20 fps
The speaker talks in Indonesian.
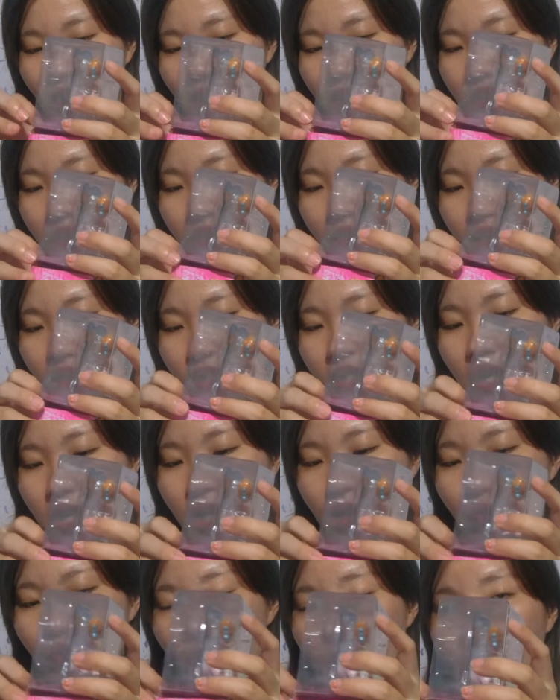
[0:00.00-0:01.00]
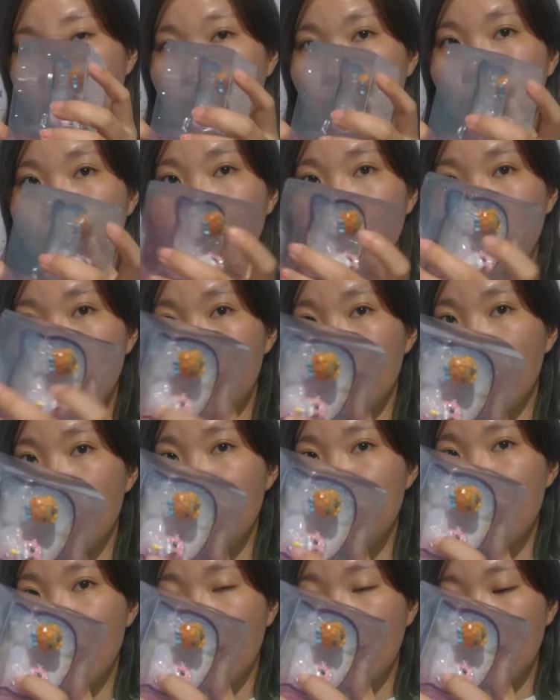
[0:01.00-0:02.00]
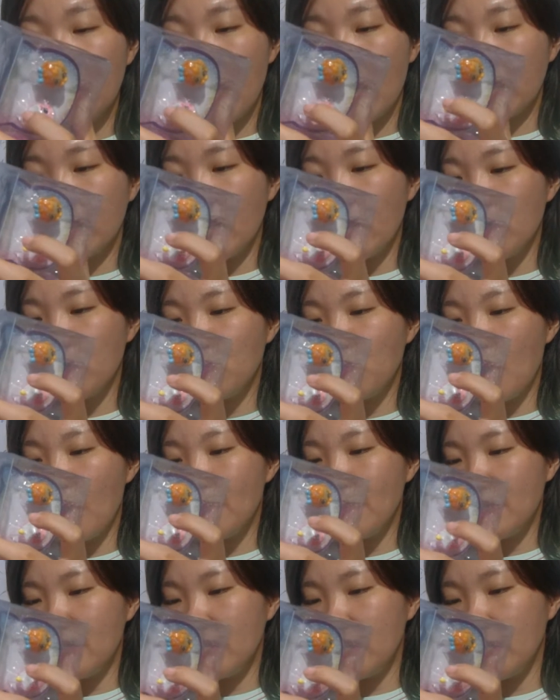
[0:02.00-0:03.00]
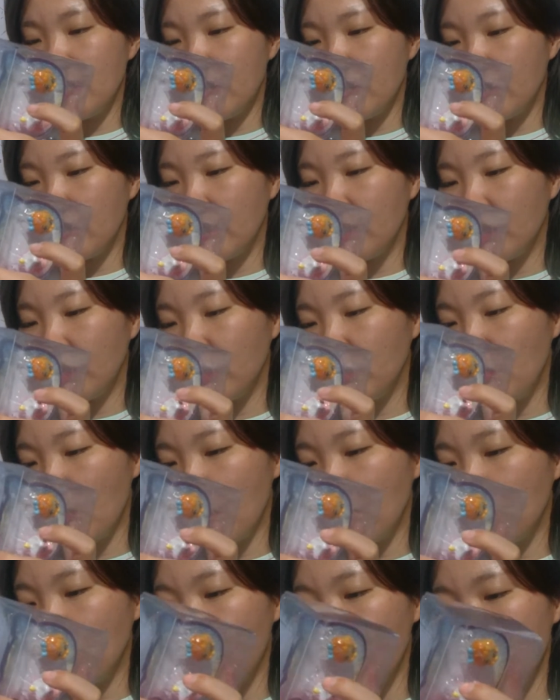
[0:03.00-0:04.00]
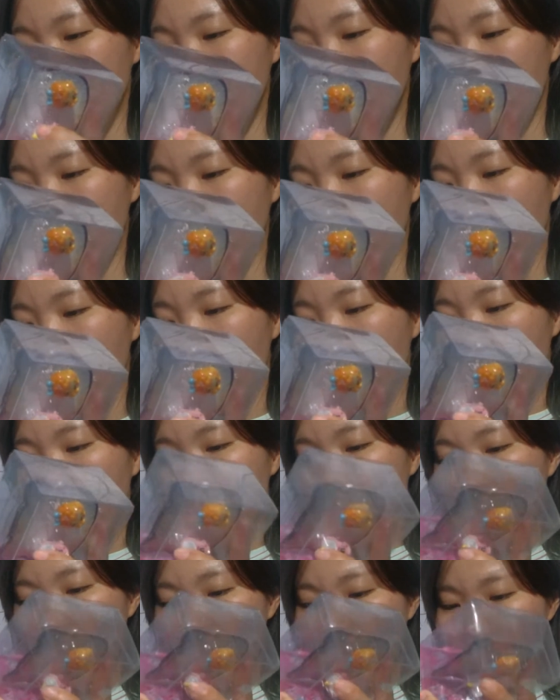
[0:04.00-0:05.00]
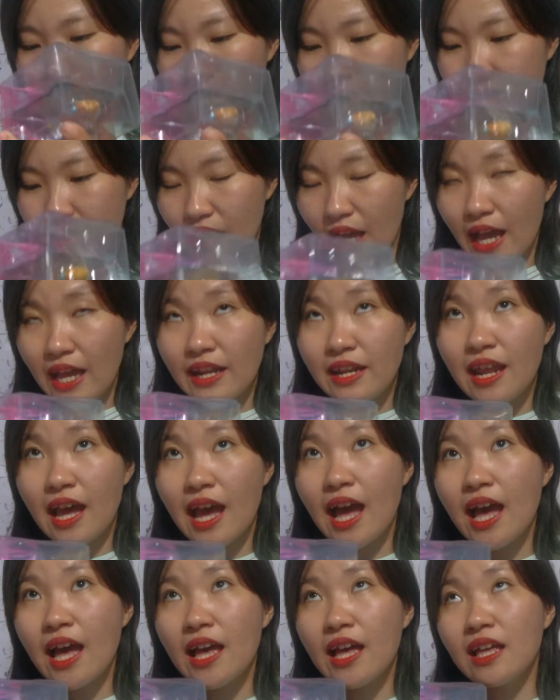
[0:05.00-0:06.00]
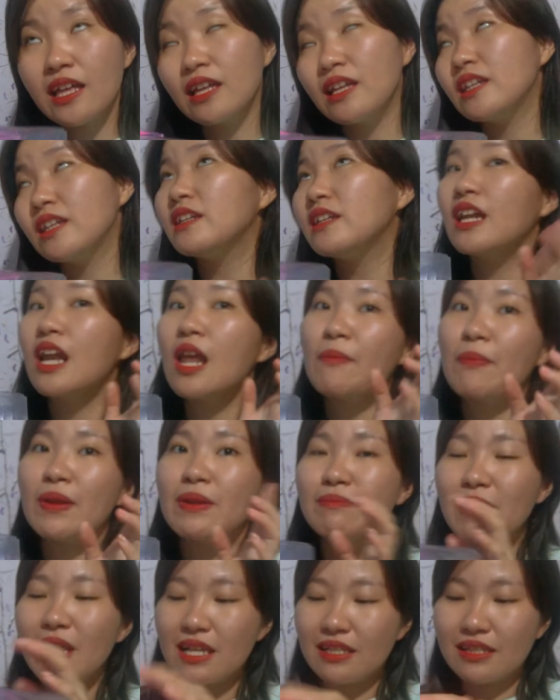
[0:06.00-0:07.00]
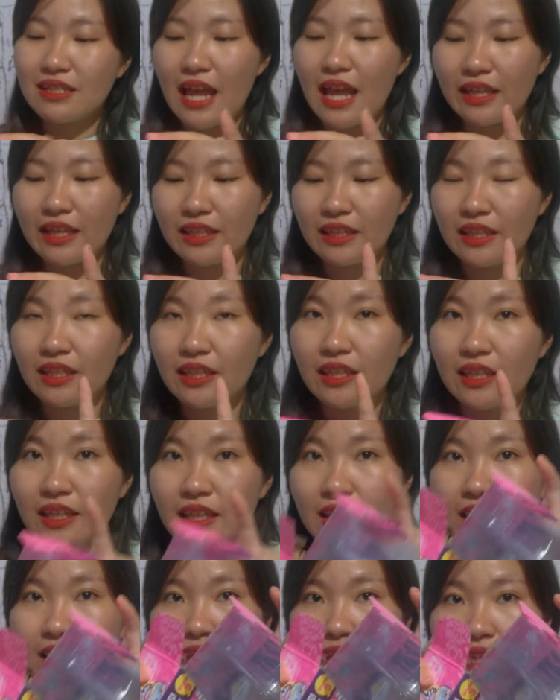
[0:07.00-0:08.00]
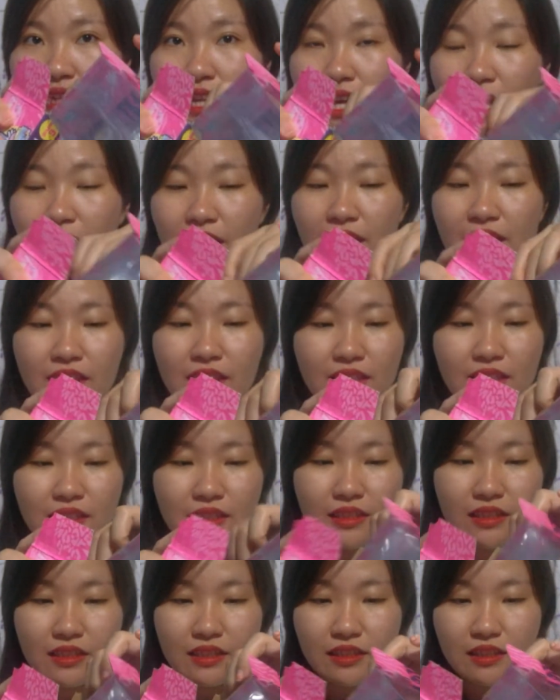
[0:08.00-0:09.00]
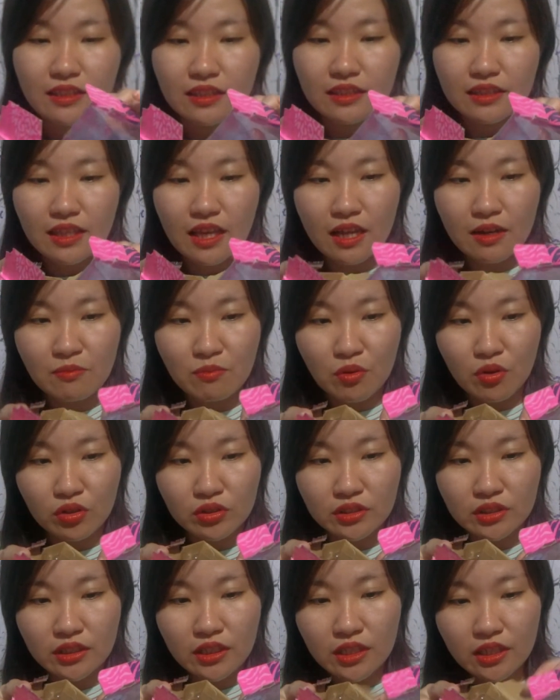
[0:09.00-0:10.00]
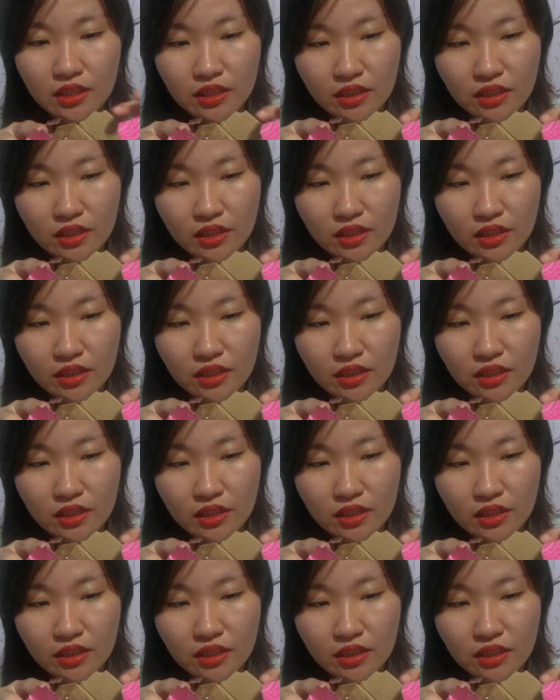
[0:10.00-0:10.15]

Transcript: Jadi ini ada 20, ini kan udah kelihatan 2 biji dua buah jadi masih ada 18 lagi nah kita unboxing